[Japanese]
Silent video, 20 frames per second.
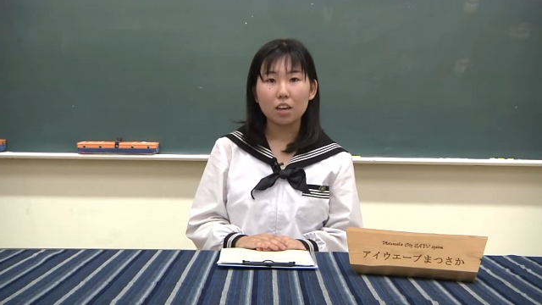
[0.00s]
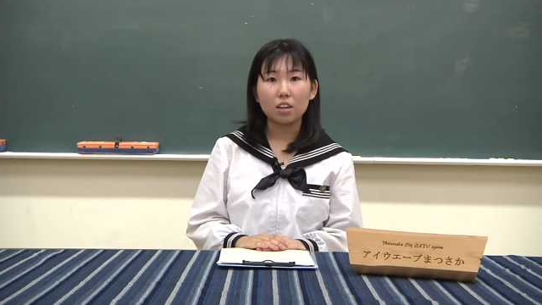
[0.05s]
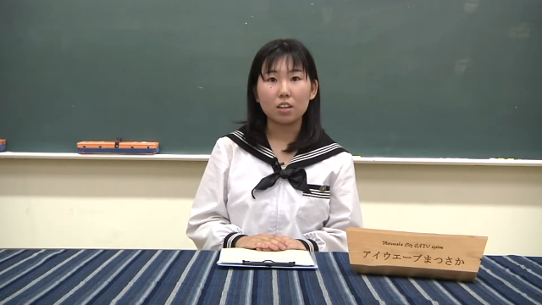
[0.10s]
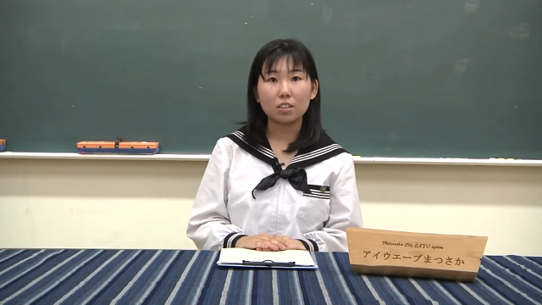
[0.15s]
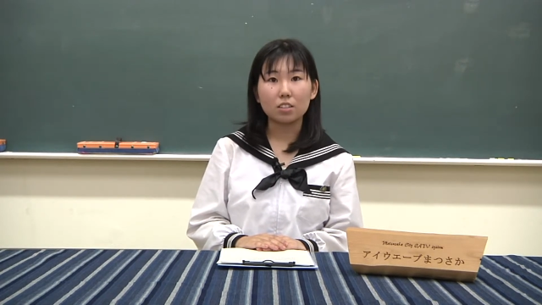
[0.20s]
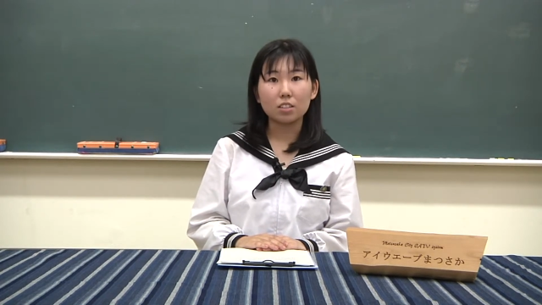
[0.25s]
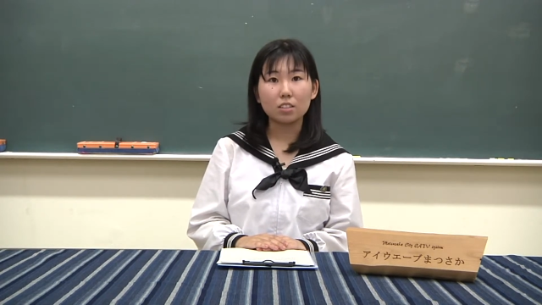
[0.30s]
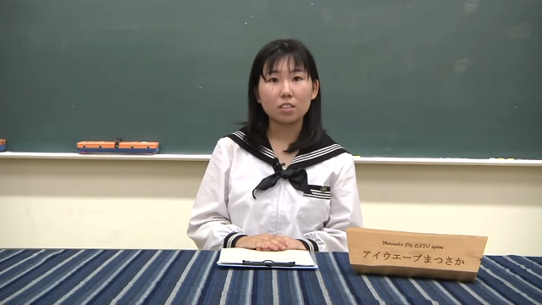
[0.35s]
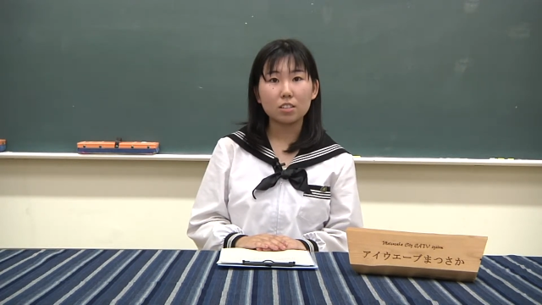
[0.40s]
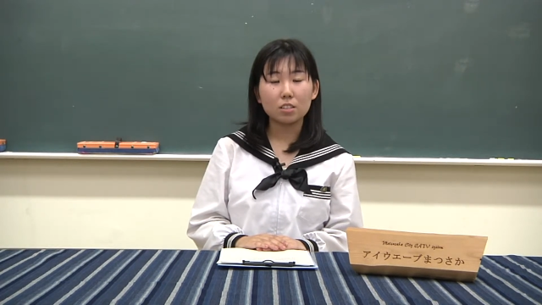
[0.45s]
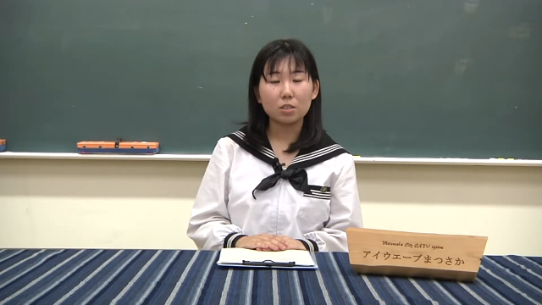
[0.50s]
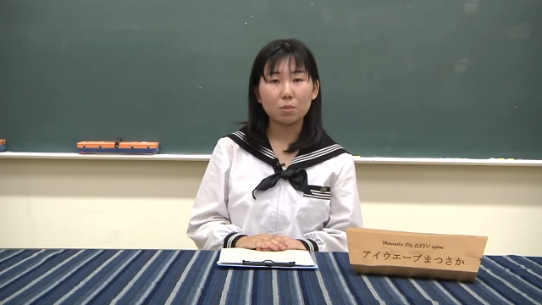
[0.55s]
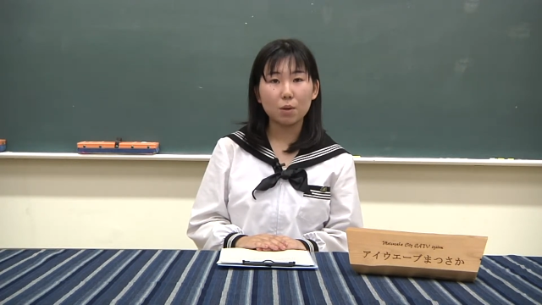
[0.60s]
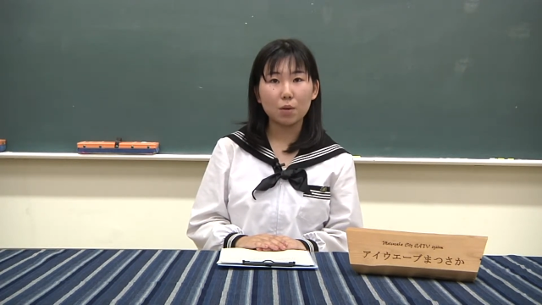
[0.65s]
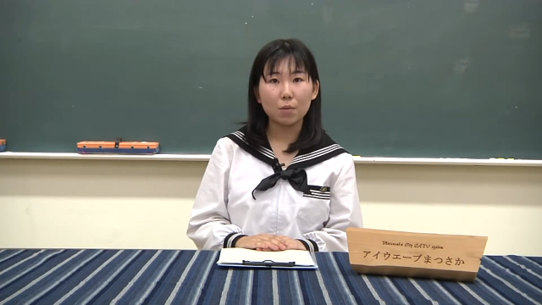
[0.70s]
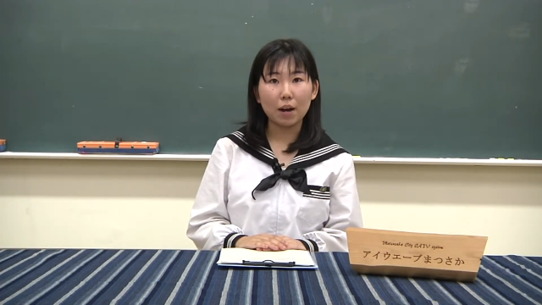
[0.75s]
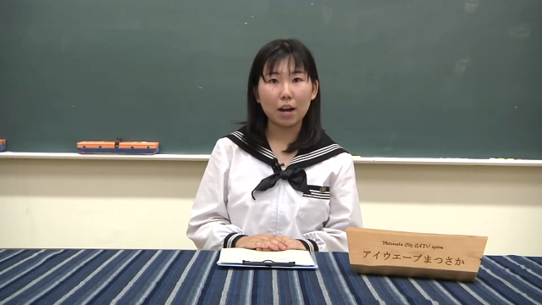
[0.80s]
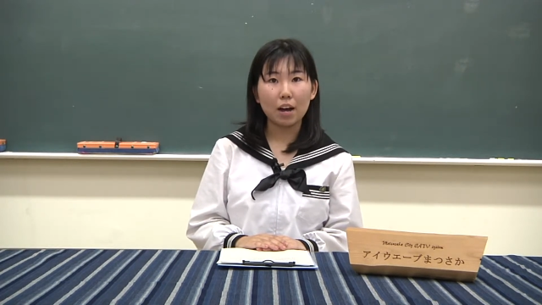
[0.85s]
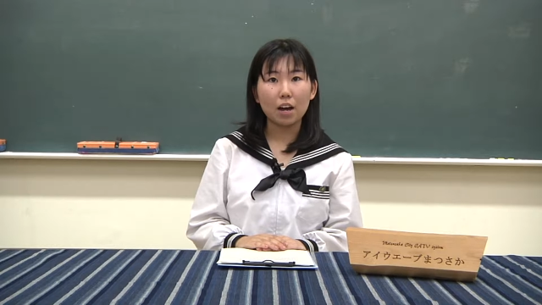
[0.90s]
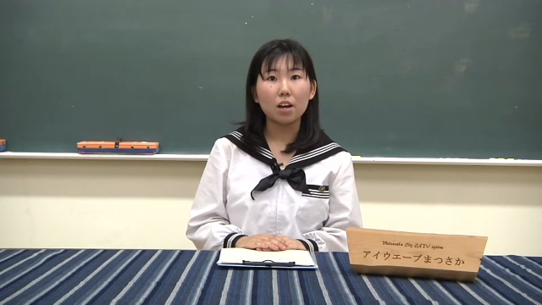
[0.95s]
1日
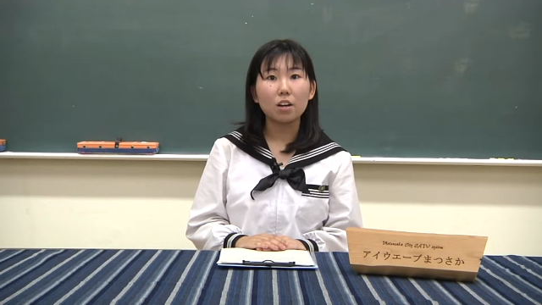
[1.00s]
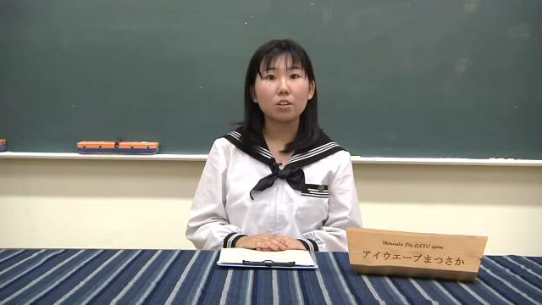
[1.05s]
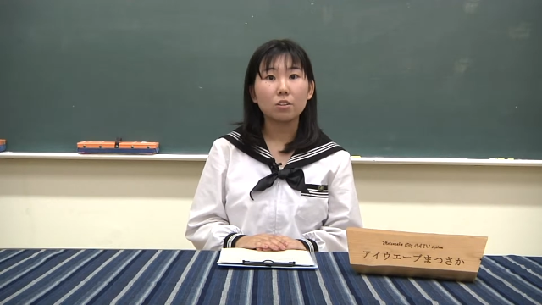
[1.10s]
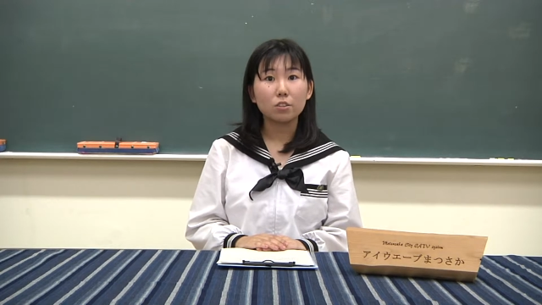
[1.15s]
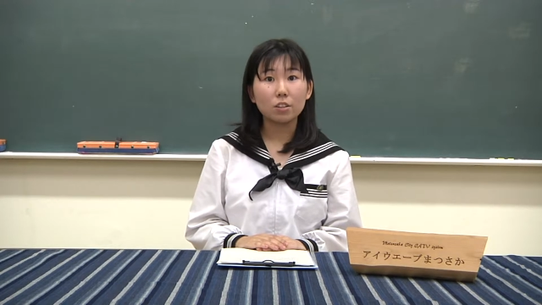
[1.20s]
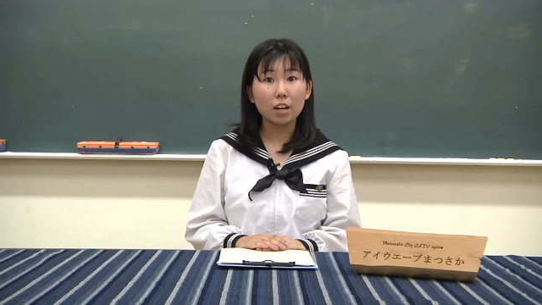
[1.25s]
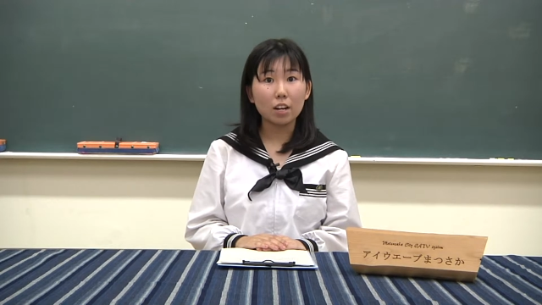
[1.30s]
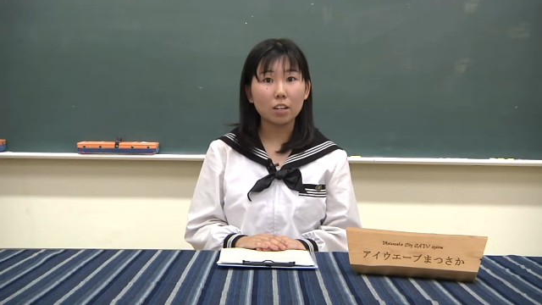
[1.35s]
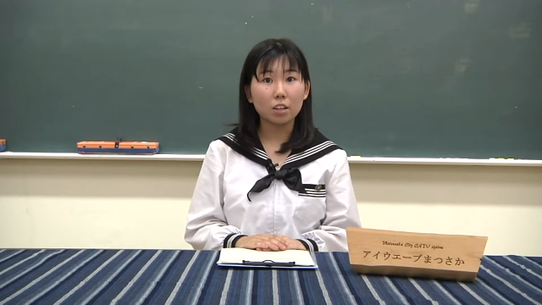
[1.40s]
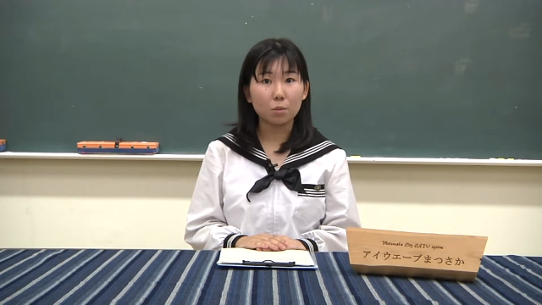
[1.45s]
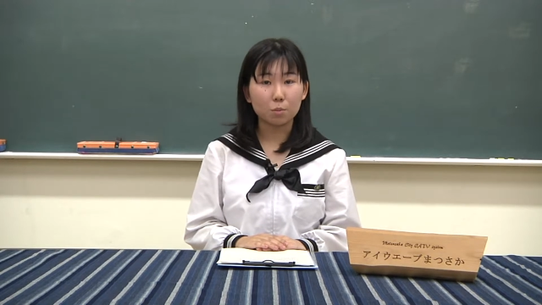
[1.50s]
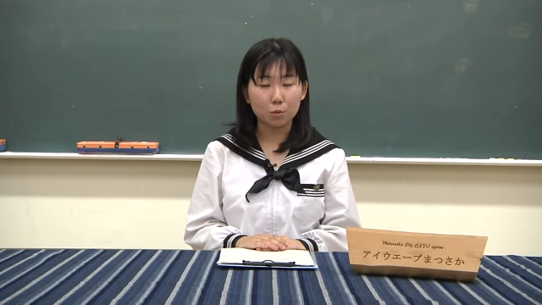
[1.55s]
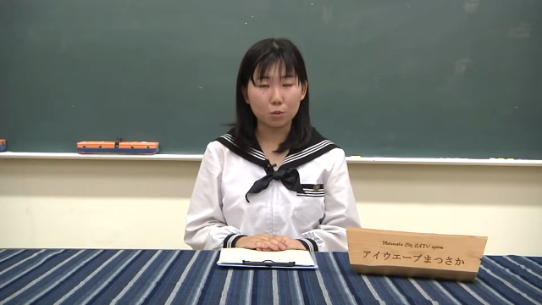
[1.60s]
目はクラゲ